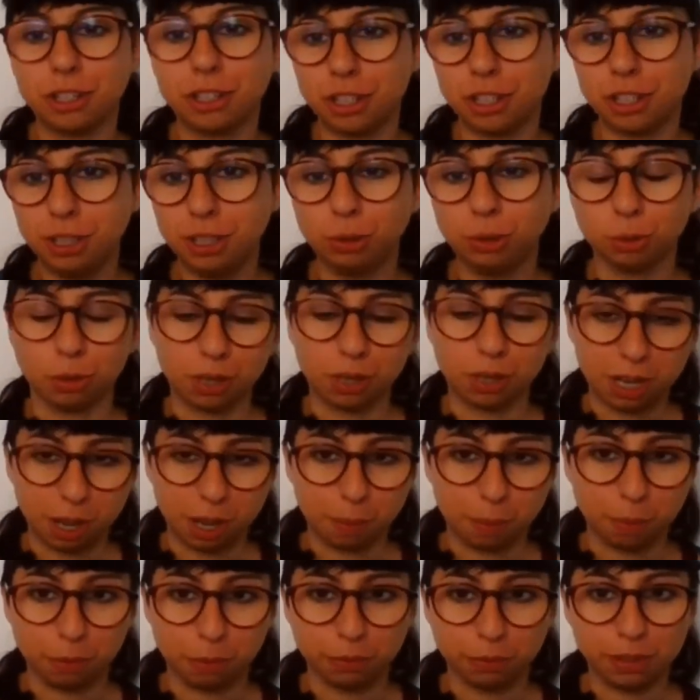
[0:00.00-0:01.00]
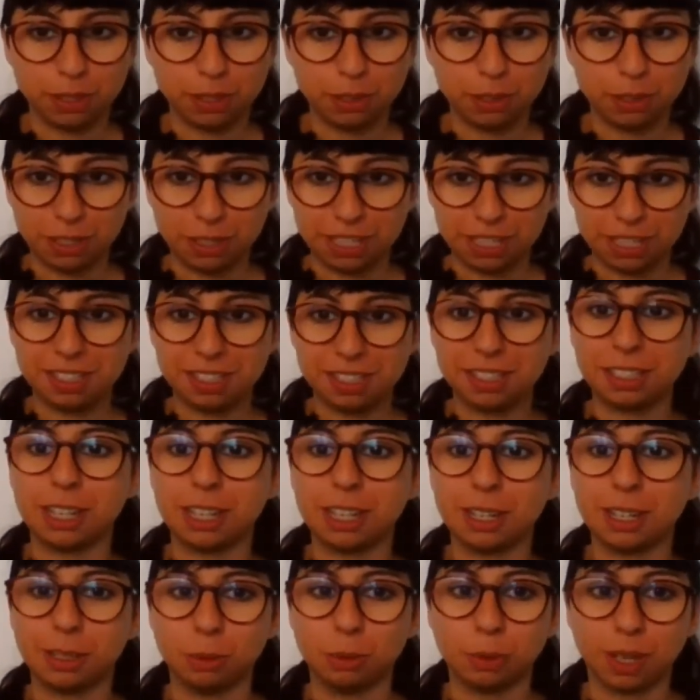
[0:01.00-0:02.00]
genitori e a professionisti
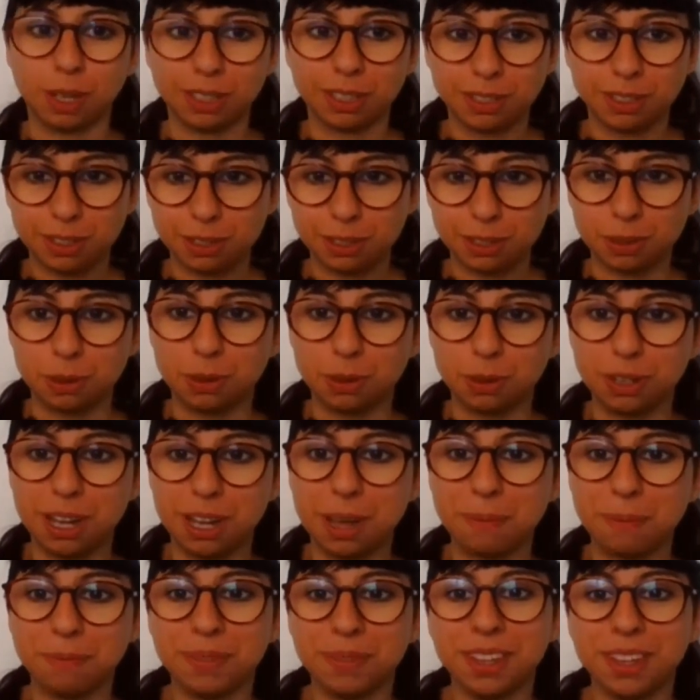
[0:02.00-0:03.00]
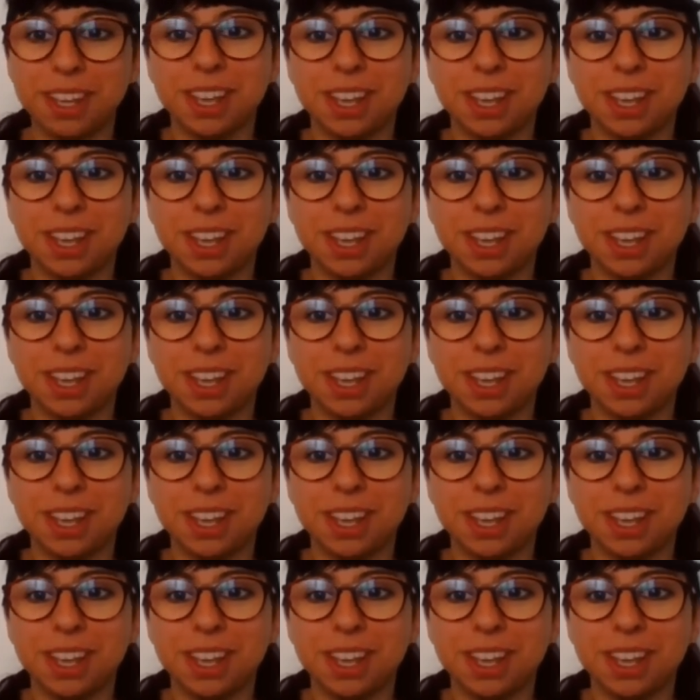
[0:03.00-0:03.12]
dell'educazione.